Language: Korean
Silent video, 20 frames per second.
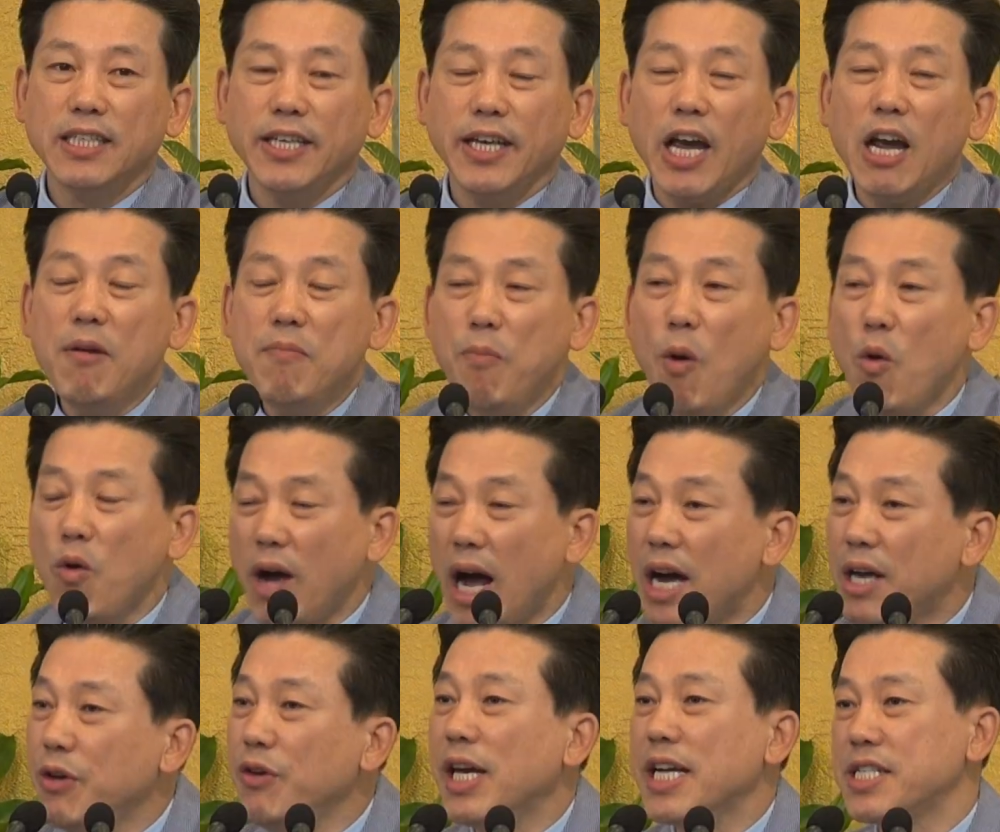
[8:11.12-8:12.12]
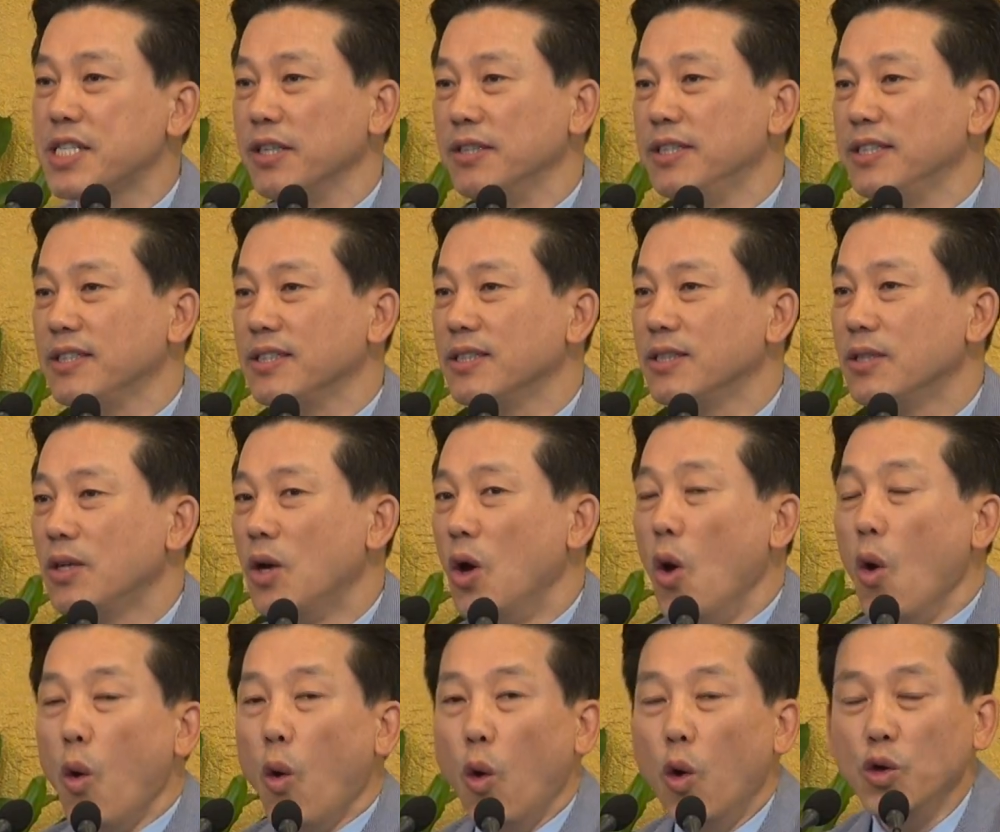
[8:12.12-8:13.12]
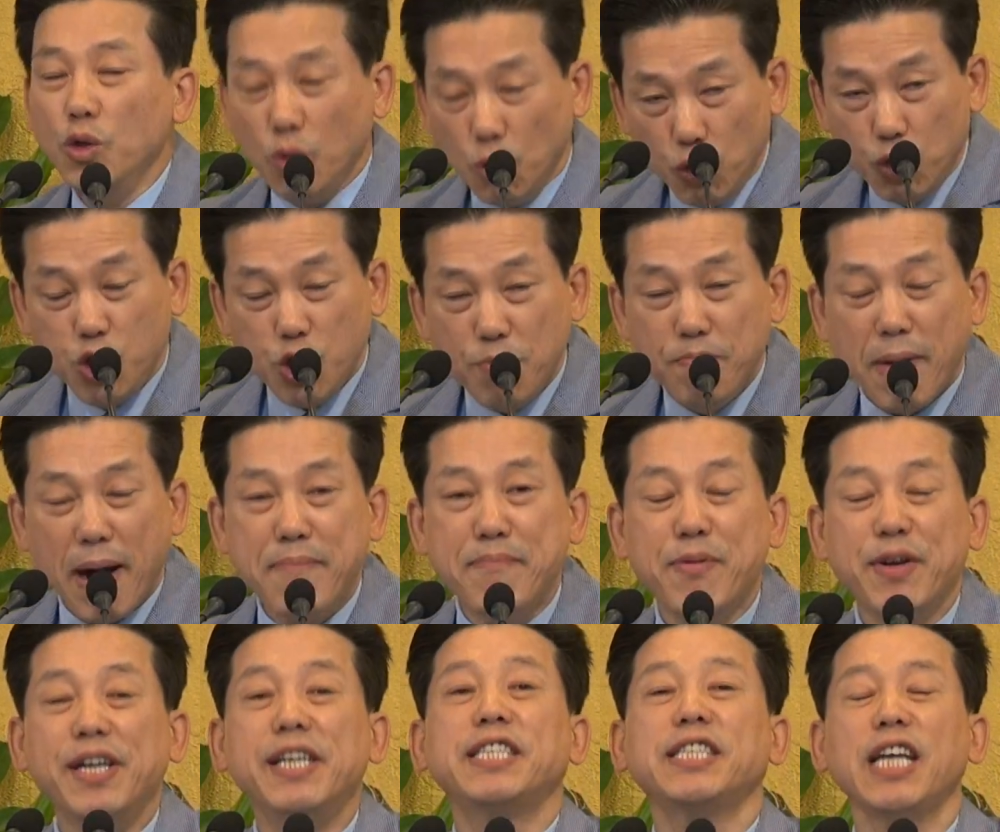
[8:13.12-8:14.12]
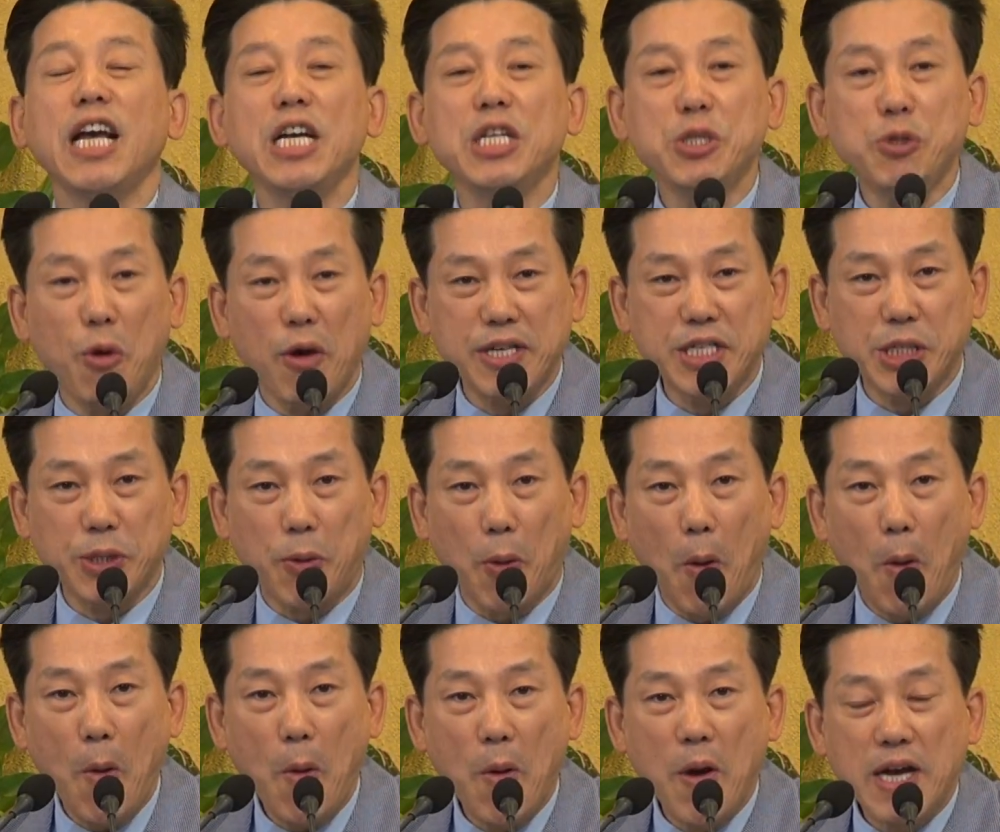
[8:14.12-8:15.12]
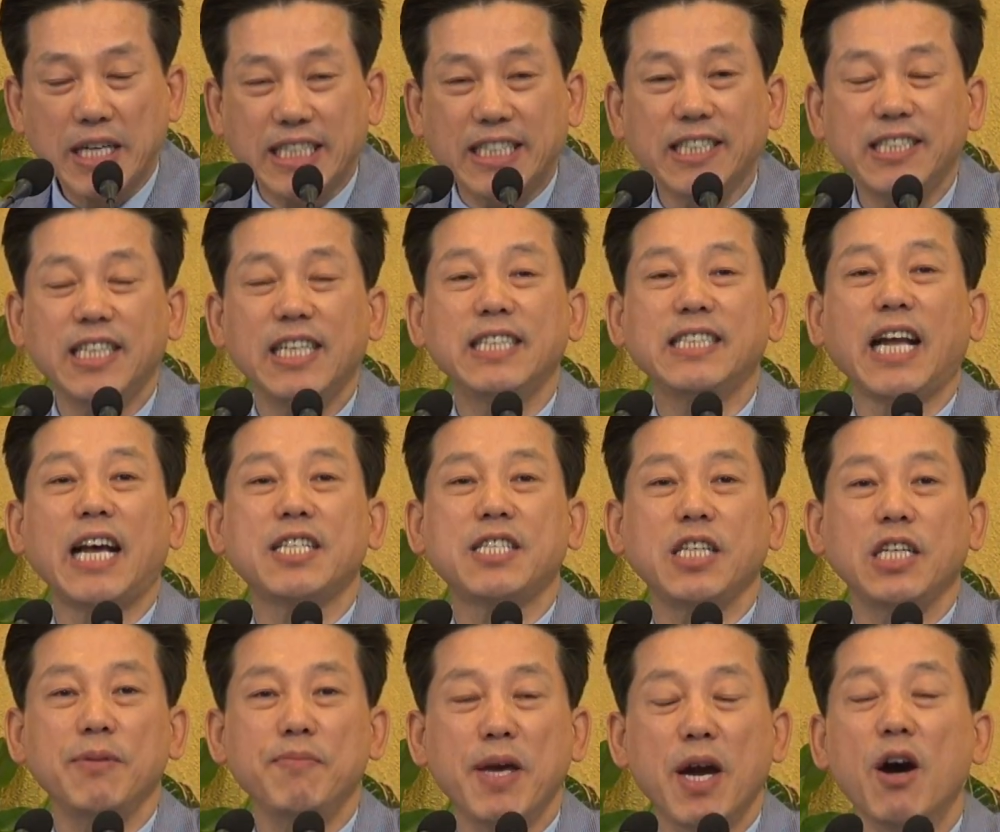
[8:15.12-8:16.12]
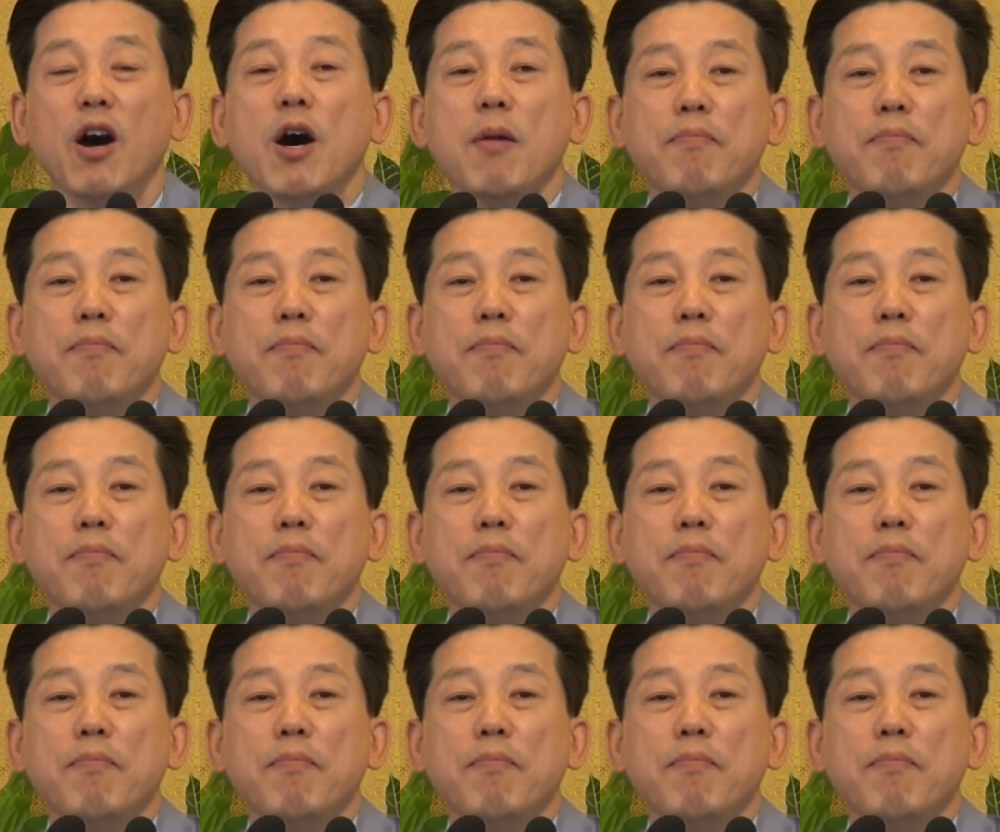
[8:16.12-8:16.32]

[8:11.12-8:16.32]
행복하기 위해서는 온 우주 만물을 창조하시고 그것을 다스리며